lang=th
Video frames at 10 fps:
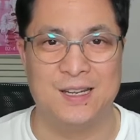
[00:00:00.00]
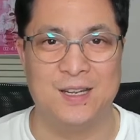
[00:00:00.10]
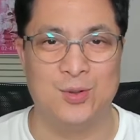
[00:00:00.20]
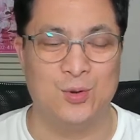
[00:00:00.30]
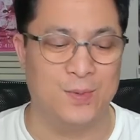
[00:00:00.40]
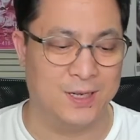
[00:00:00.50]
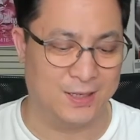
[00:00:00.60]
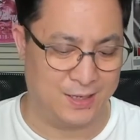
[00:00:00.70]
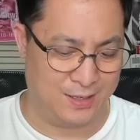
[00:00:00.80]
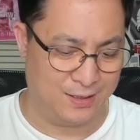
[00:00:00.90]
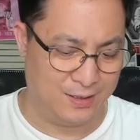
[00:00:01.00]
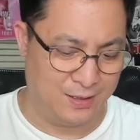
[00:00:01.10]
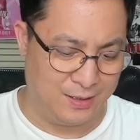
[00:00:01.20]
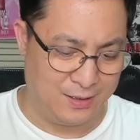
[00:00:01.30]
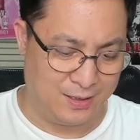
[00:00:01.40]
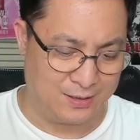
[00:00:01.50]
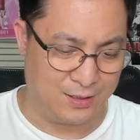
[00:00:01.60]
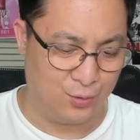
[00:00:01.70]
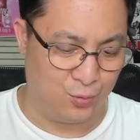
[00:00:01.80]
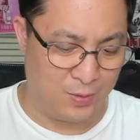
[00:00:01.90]
ดีอยู่เพียงแต่ อยากจะ
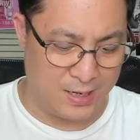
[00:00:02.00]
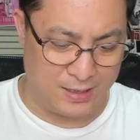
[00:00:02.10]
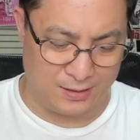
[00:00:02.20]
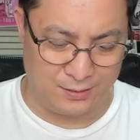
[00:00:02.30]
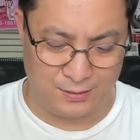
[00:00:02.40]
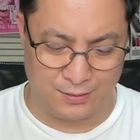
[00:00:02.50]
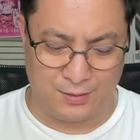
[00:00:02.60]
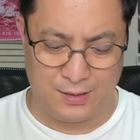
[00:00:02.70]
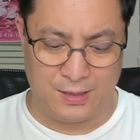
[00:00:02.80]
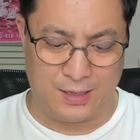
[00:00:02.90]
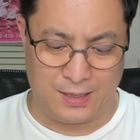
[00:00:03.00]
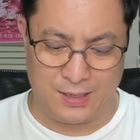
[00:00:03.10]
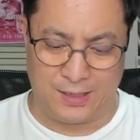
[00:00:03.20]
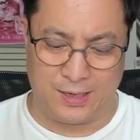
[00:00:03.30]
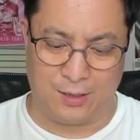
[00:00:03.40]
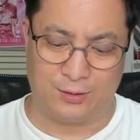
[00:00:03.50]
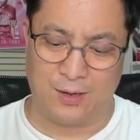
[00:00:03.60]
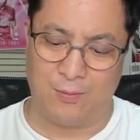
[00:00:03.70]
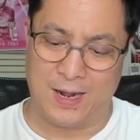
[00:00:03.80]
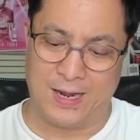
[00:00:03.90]
ดูว่า เออไอ Ultra
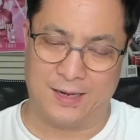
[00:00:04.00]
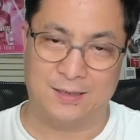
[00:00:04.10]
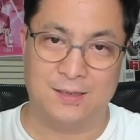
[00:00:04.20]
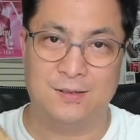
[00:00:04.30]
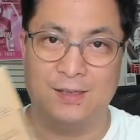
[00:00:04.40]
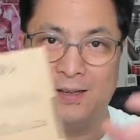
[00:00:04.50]
Wide Angle เนี่